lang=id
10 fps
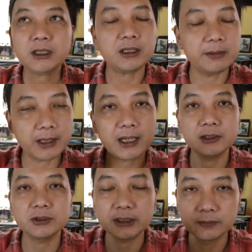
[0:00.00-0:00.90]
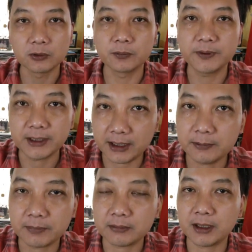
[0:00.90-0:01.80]
500 ribu rupiah
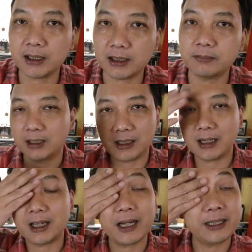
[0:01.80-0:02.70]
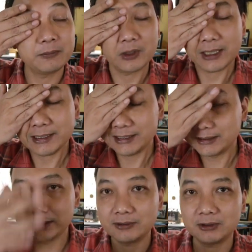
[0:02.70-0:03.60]
per malam ngalang-ngalain murahnya
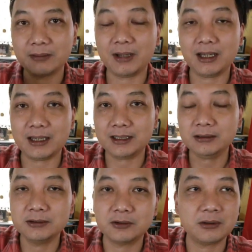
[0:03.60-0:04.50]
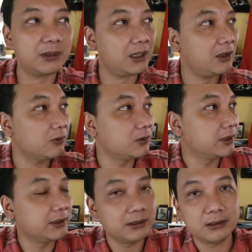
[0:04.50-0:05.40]
di kota Malang di kota Malang kalau udah
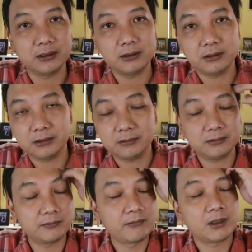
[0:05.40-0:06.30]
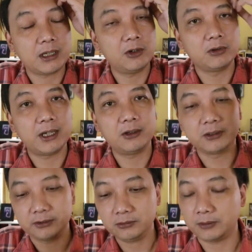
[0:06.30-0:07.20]
di
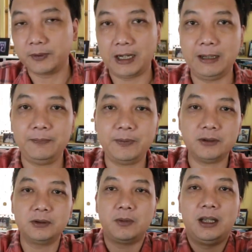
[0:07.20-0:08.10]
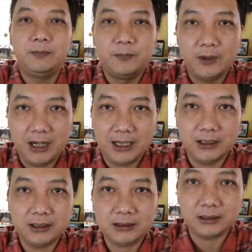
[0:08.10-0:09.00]
alun-alun gitu udah berapa udah mahal
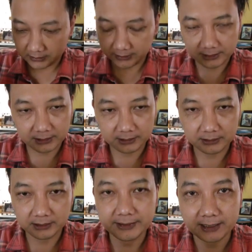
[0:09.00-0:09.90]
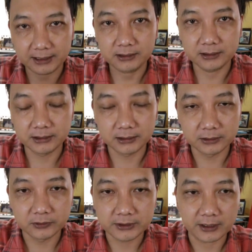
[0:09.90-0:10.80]
banget nggak saya lihat di
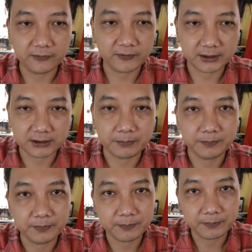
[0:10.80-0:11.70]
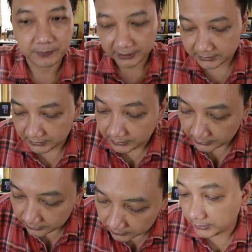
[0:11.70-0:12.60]
gedungnya Fraser Place
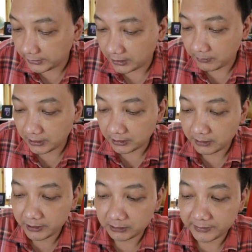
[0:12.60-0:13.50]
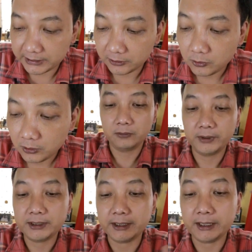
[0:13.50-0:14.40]
ini jadi nama-nama tempatnya tuh
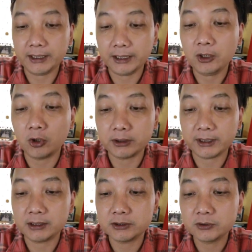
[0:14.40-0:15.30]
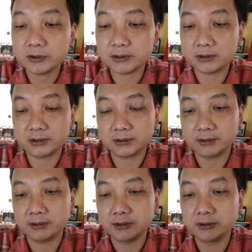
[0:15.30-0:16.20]
WTE Hotel Suits
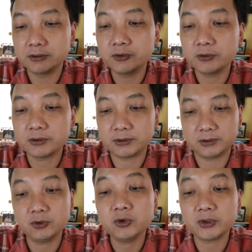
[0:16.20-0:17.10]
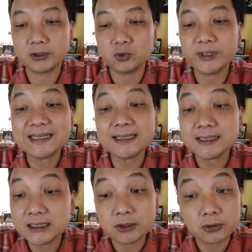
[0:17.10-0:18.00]
Suits suit,
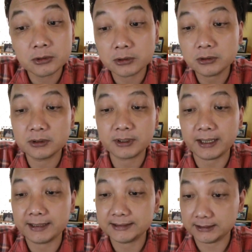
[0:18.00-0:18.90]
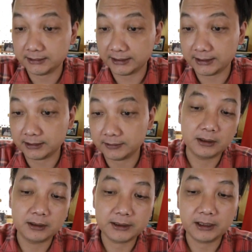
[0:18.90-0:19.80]
Suites itu loh KLCC
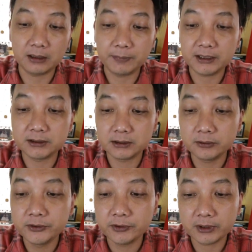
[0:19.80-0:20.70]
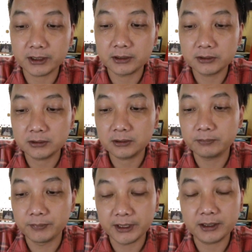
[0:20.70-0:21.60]
dan saya dapat Studio King suit
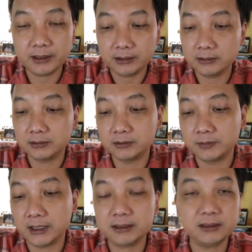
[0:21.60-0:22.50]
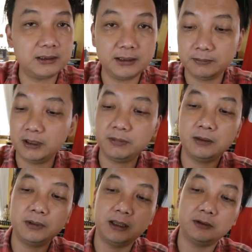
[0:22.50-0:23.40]
B17 dan bla bla
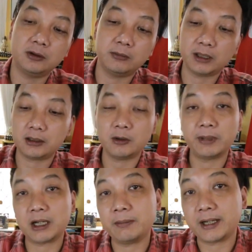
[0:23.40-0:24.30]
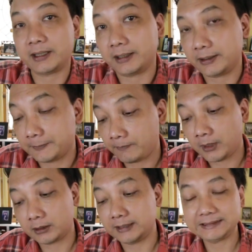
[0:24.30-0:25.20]
bla itu nomor nomor kamarnya ya
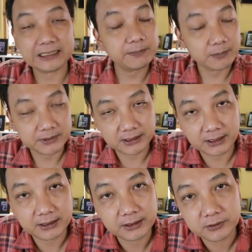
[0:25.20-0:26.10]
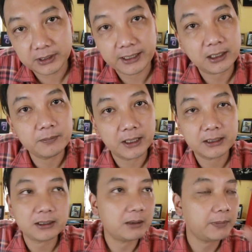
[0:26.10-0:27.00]
dan cara pemesanannya juga enak
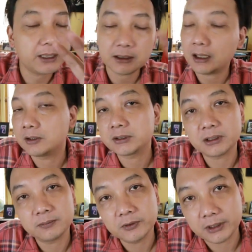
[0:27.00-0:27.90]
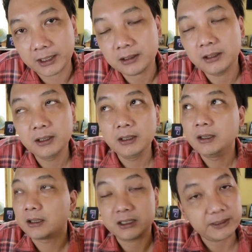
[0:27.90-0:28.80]
banget tanpa kita harus ketemu dengan
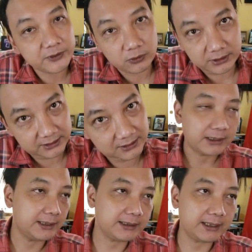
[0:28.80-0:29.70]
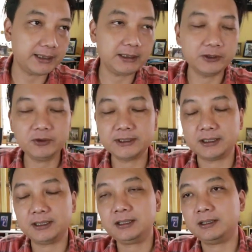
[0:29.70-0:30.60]
resepsionis. Jadi saya lihat itu di
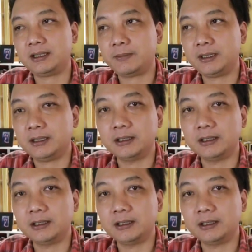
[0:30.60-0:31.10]
sana namanya